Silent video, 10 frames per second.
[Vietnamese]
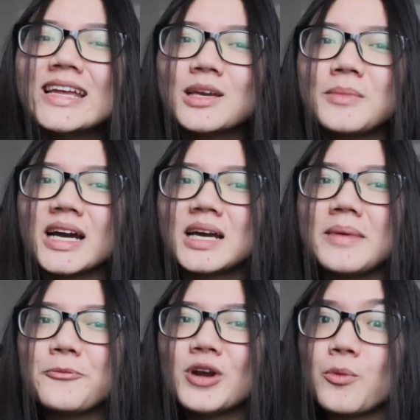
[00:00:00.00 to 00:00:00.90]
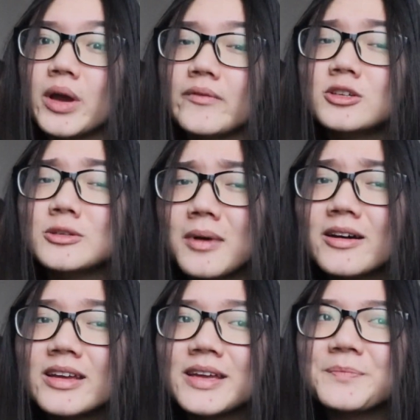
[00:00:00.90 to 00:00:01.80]
nhưng mà khi các bạn muốn làm quen với người
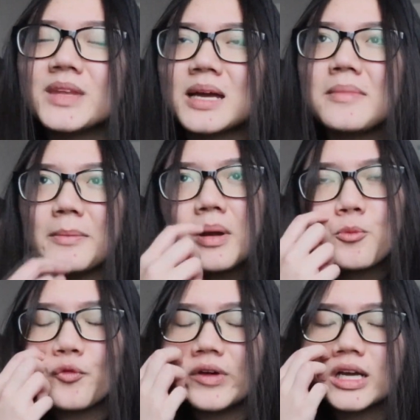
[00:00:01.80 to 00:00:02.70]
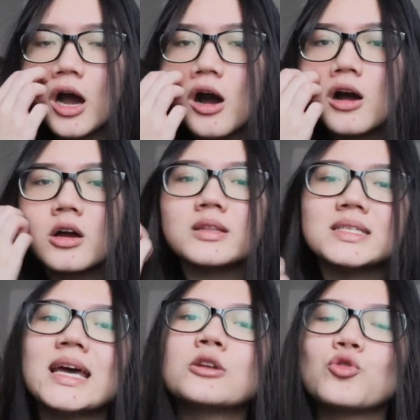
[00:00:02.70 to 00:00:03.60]
mới ấy, thì các bạn bắt buộc phải có
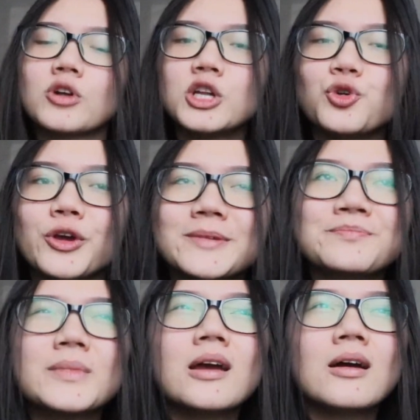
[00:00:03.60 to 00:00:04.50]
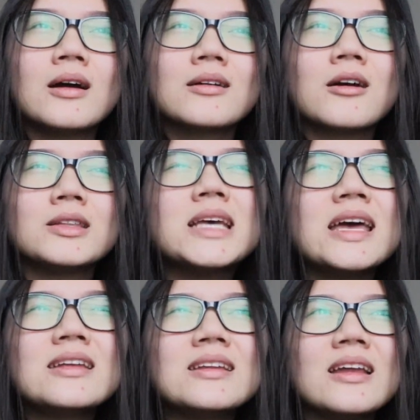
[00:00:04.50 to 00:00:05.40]
content cuộc nói chuyện
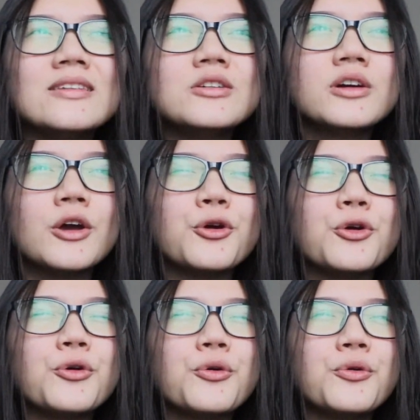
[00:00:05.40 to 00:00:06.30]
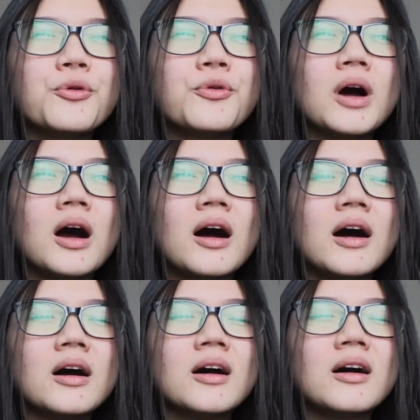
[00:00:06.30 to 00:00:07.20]
content là như kiểu
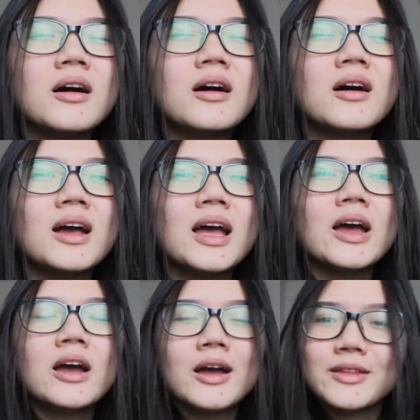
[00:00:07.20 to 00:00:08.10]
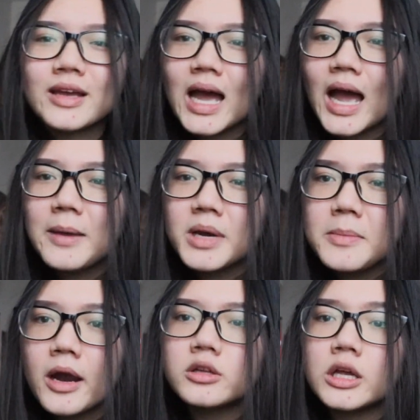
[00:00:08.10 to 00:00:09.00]
uh, những cái mà
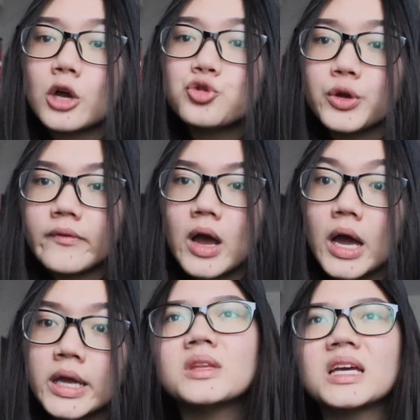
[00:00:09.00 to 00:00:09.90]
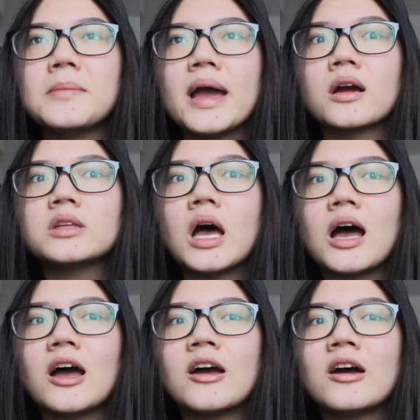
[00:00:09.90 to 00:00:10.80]
các bạn có thể nói chuyện về thì các bạn có
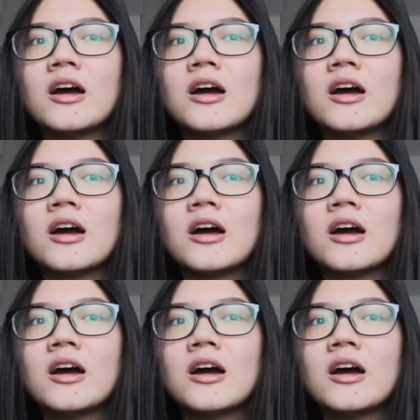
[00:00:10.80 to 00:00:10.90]
thể